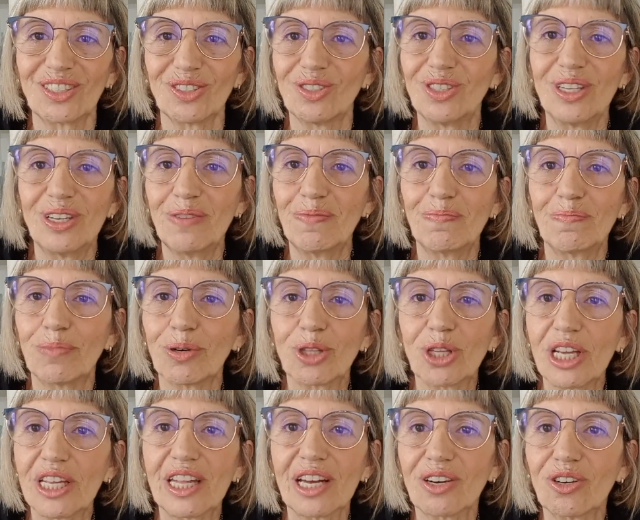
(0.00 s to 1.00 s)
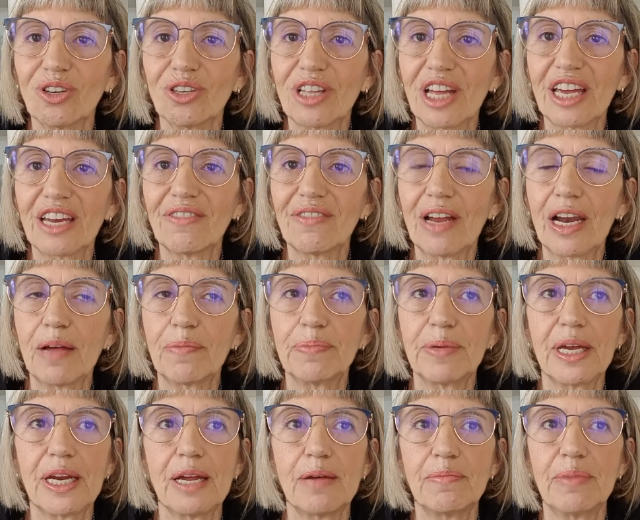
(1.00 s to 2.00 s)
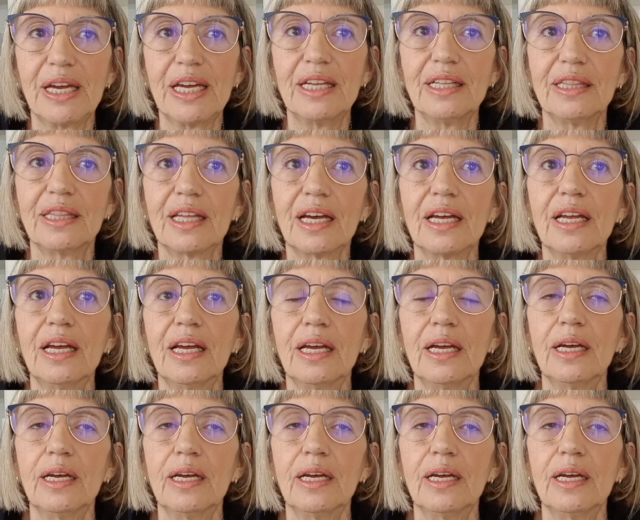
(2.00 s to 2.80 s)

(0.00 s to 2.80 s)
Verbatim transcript: così potete godervela pienamente.